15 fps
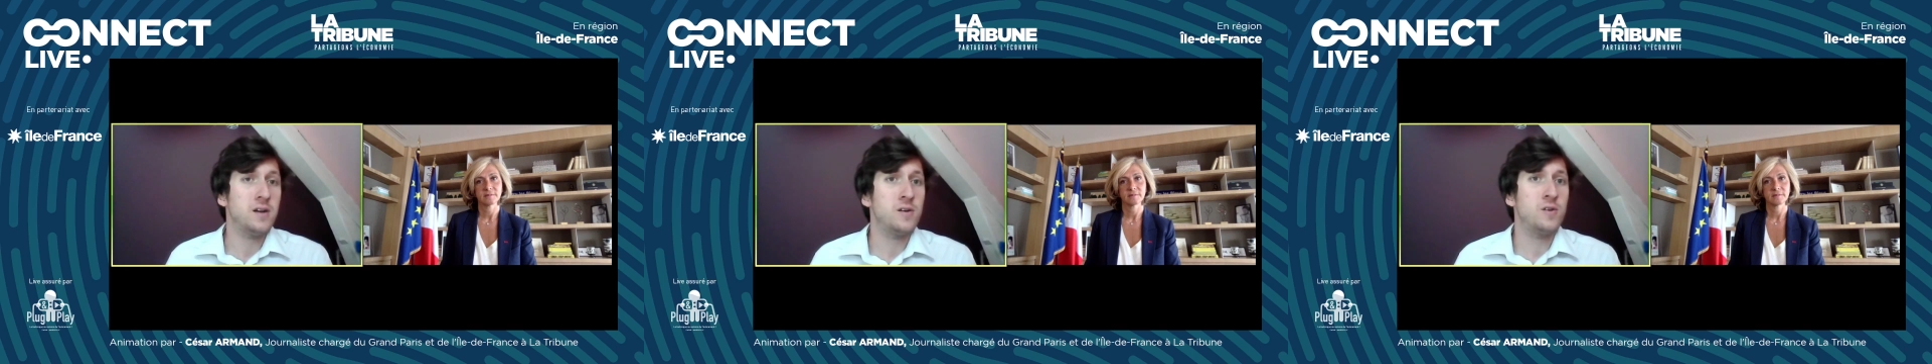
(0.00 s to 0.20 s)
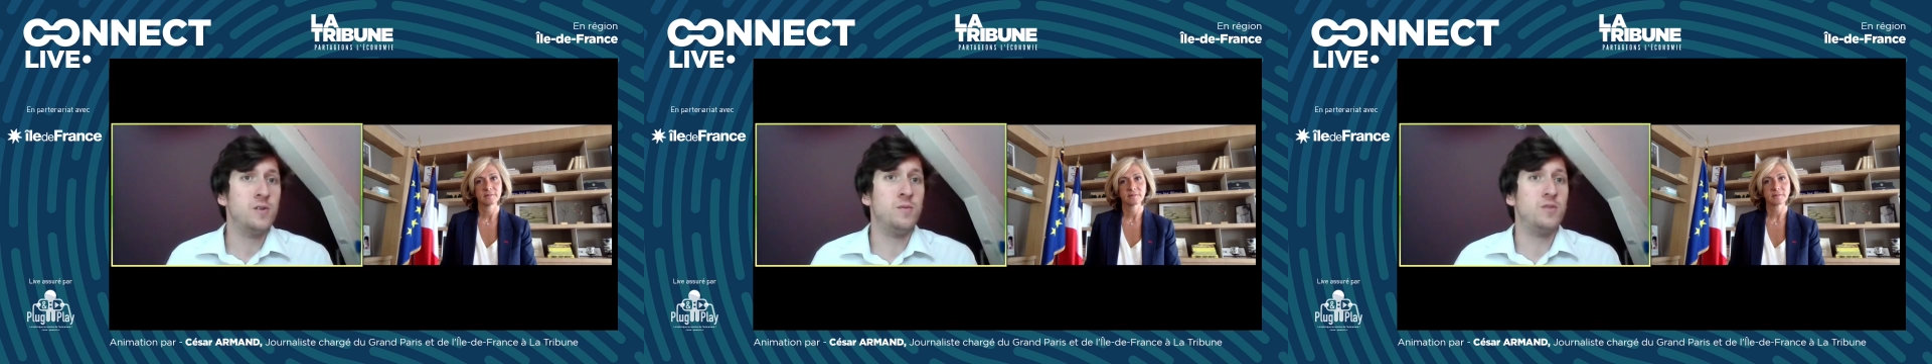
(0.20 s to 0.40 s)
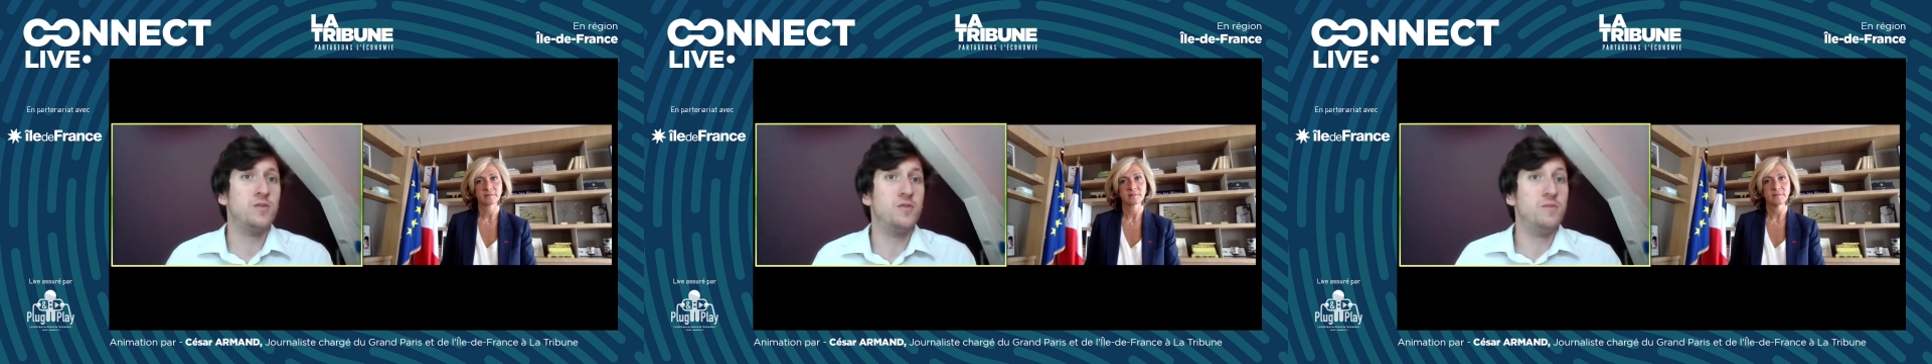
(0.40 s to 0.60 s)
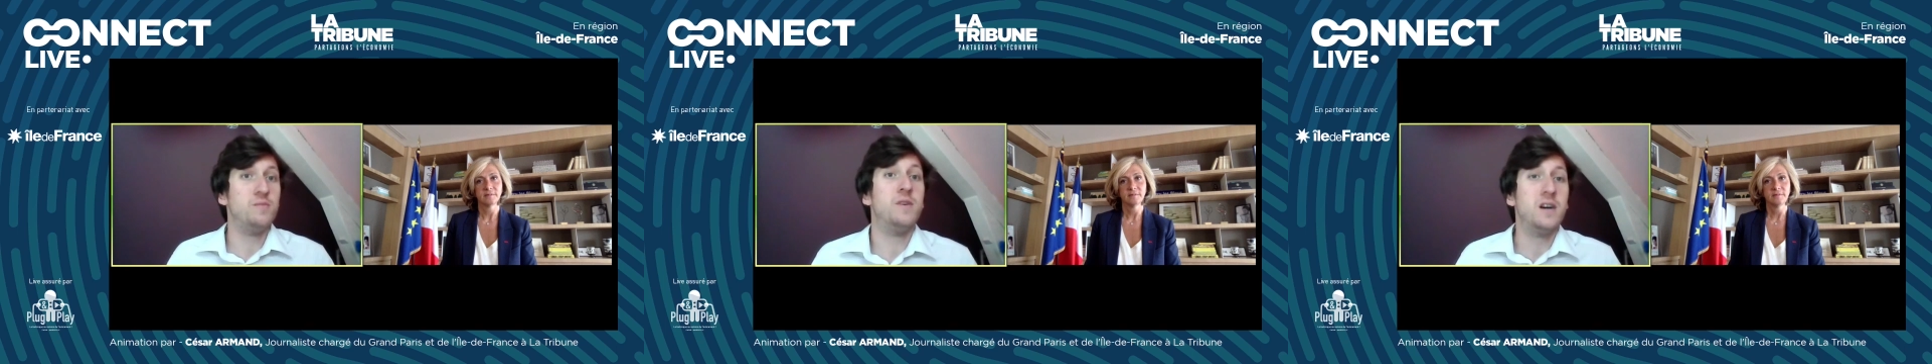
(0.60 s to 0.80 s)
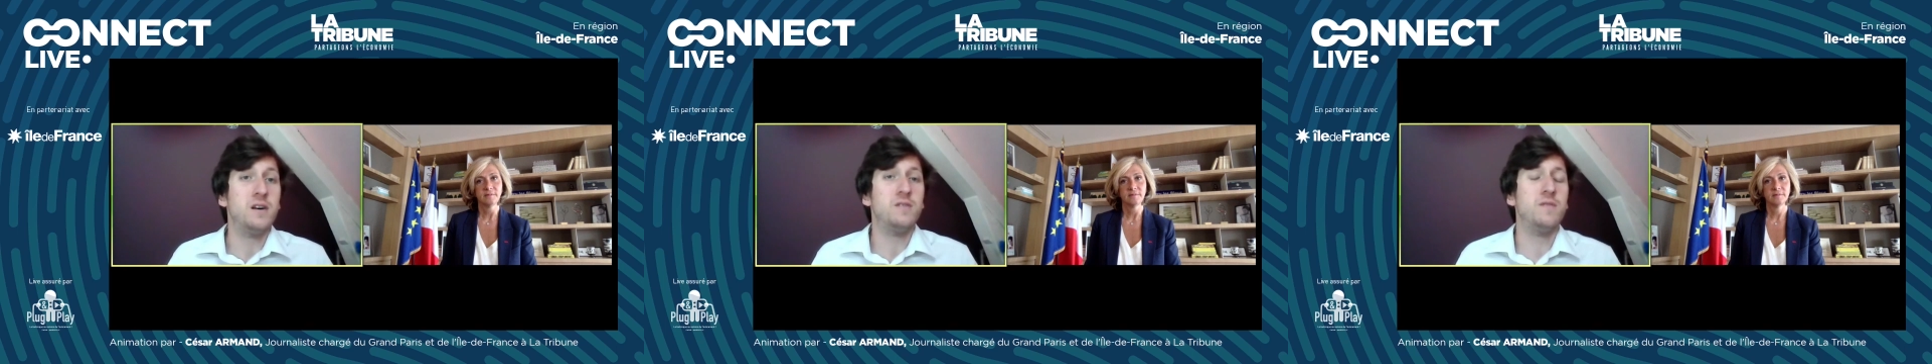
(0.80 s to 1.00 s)
Comment
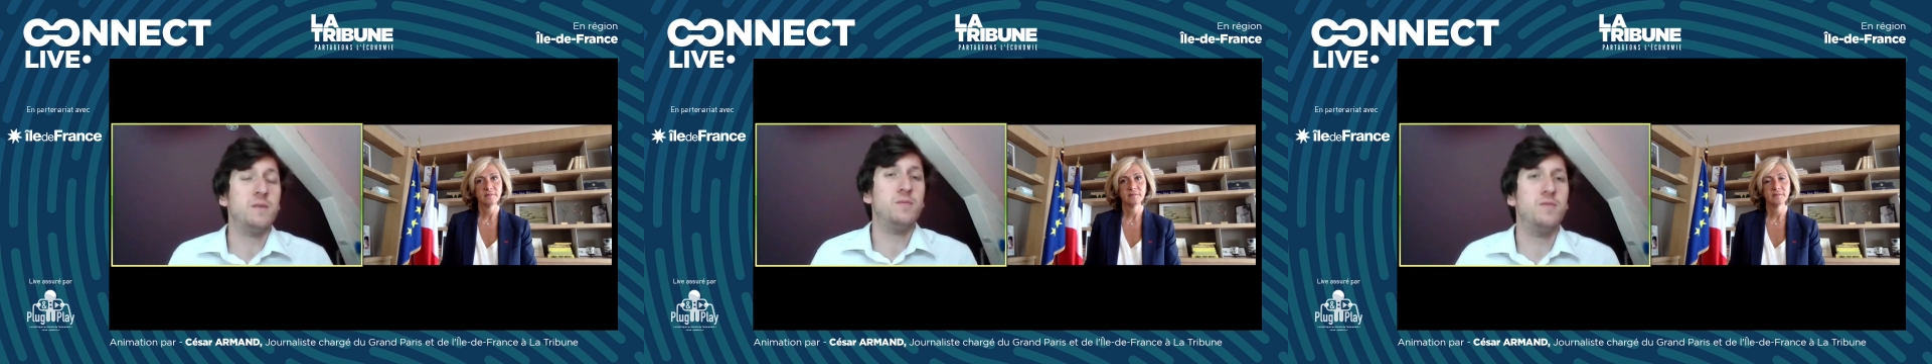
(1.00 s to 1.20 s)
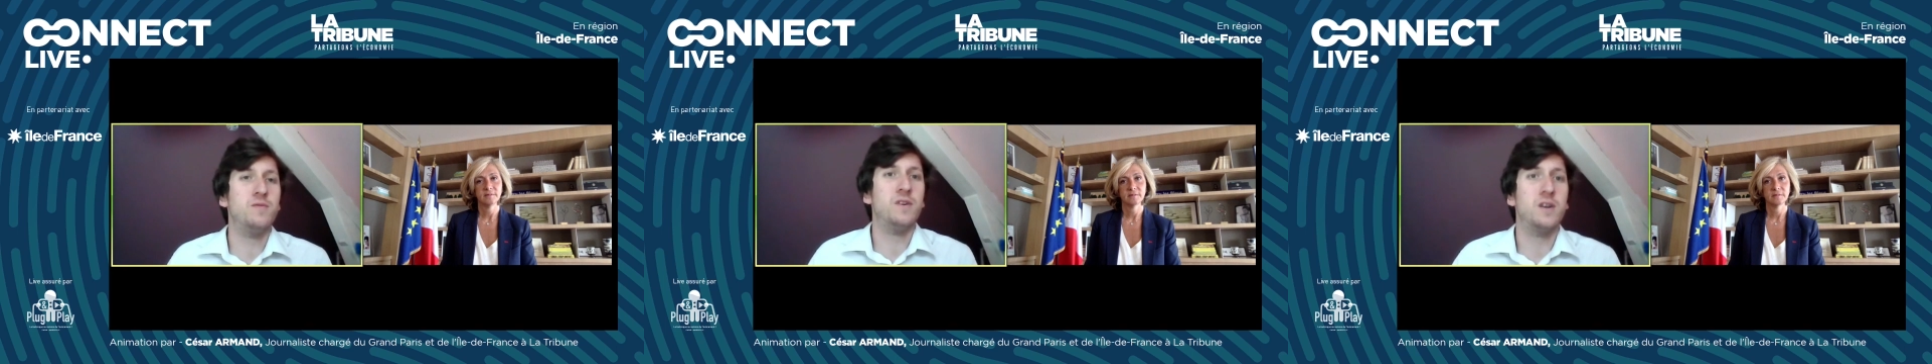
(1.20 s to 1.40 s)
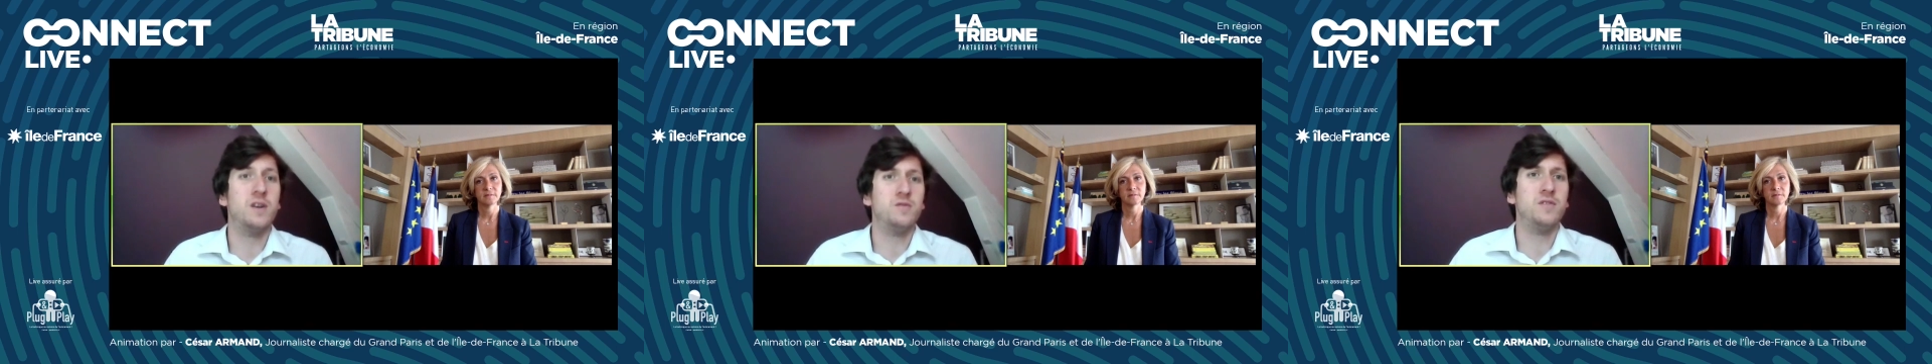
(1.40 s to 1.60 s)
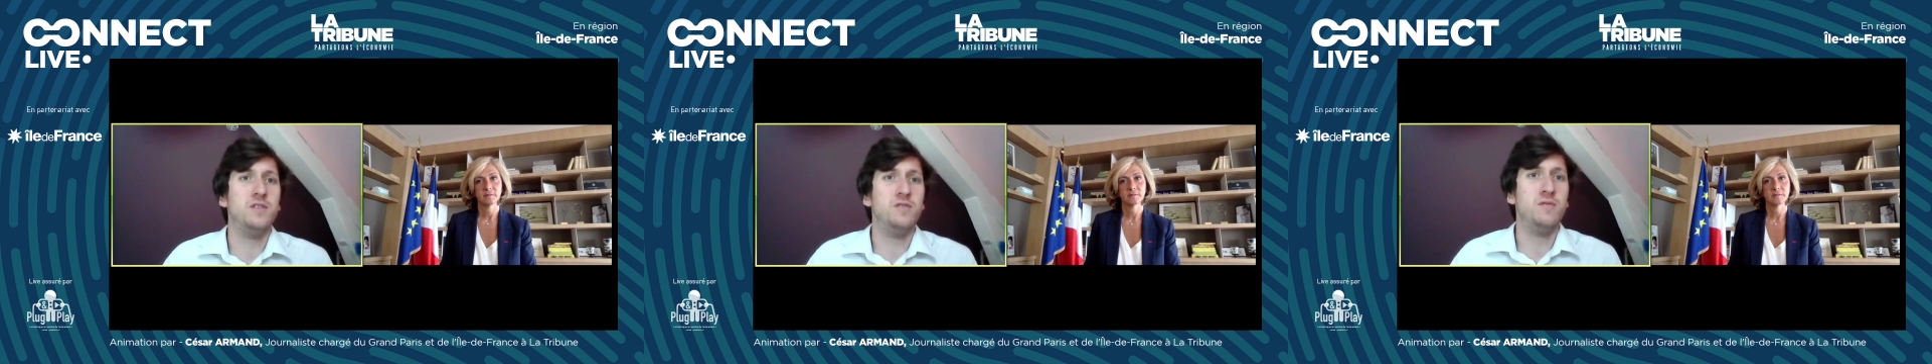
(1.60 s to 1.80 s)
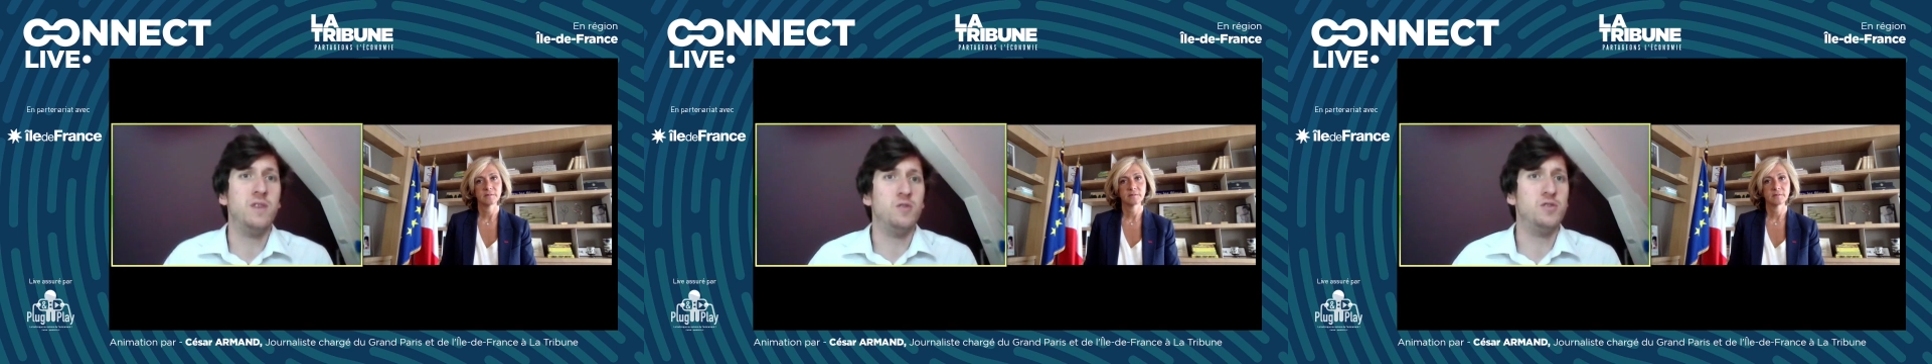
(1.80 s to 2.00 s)
demain, on va pouvoir continuer à